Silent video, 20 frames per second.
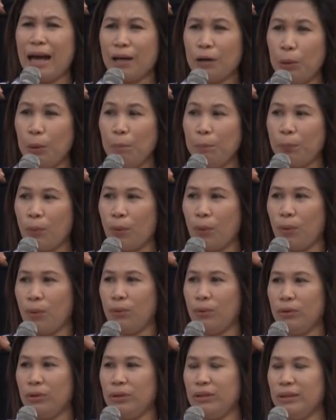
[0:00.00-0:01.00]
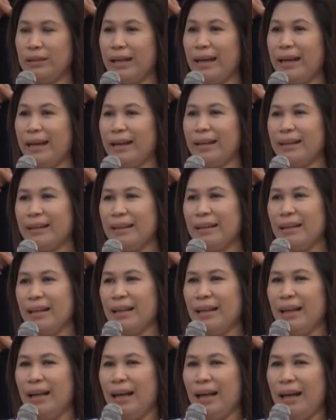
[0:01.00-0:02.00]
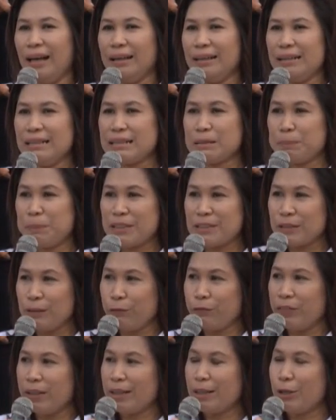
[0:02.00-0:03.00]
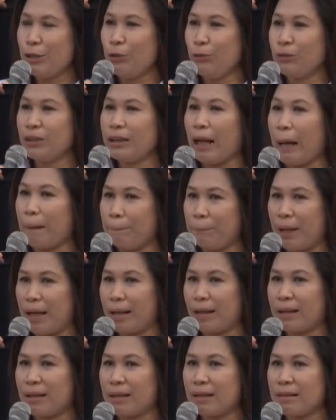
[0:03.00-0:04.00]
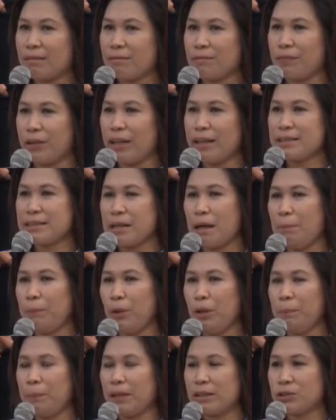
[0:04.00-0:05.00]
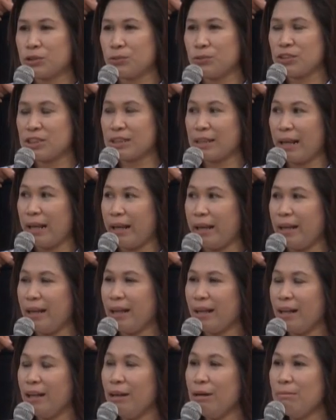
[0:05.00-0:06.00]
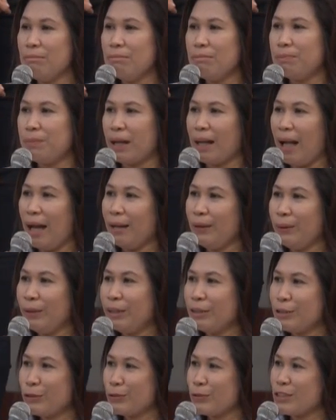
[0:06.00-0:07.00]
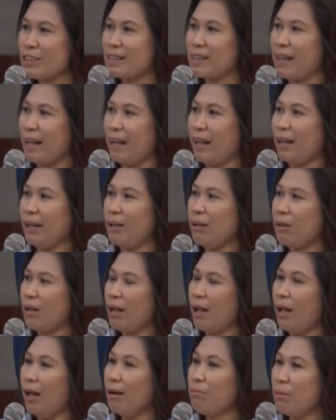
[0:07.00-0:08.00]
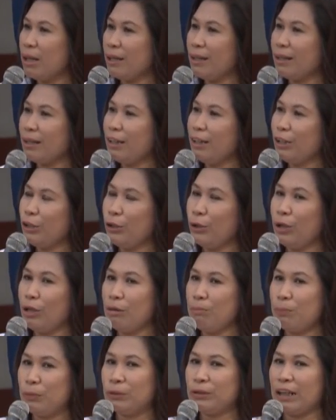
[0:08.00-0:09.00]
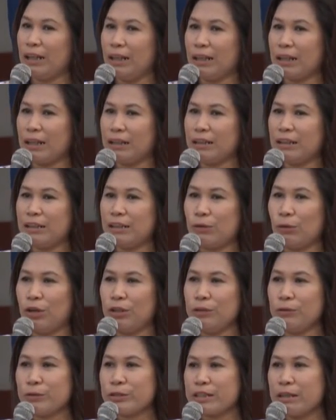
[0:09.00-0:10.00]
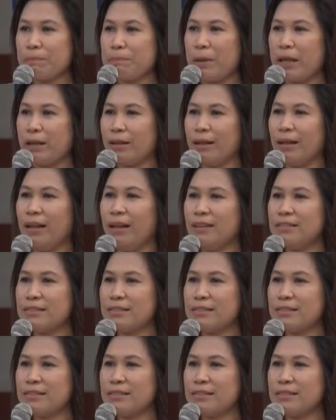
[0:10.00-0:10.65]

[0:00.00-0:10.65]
araw po na specific yung topic. For example, pag Tuesday, pag araw ng Tuesday, ang maririnig nyo lang po talaga dito ay usaping